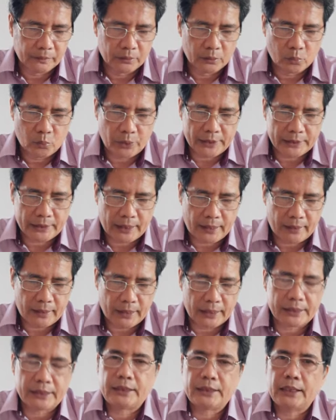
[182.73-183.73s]
which are
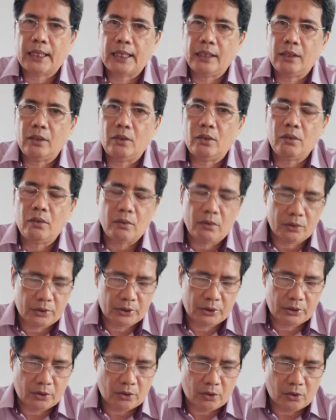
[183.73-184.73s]
a shadow
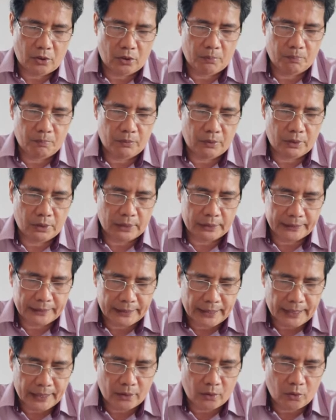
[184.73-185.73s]
of a
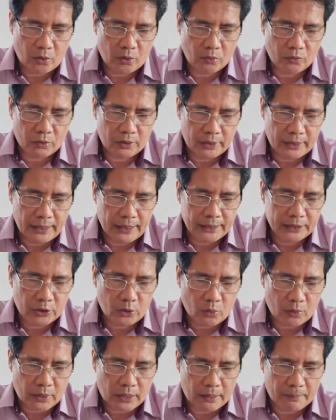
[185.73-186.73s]
shadow of things
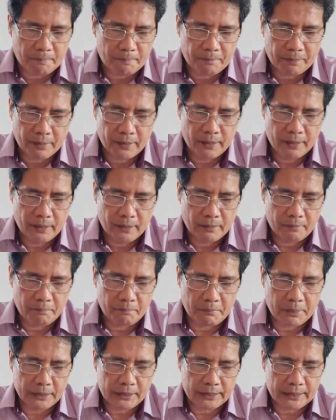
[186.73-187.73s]
to come,
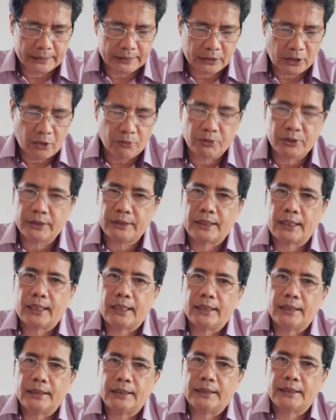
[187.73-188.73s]
but the
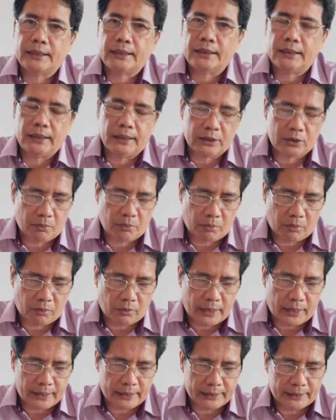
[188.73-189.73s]
substance is of
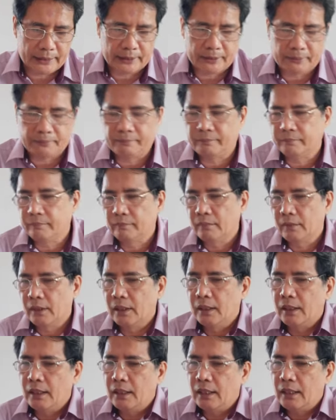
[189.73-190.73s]
Christ.
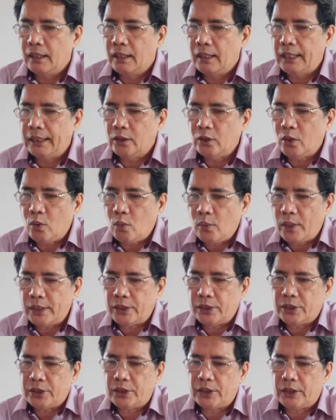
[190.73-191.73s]
Let no
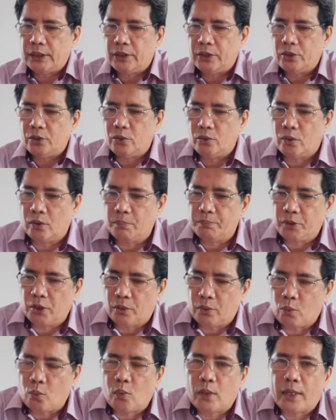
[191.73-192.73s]
one cheat you of
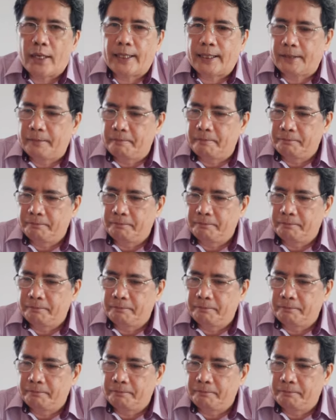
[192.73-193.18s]
your reward,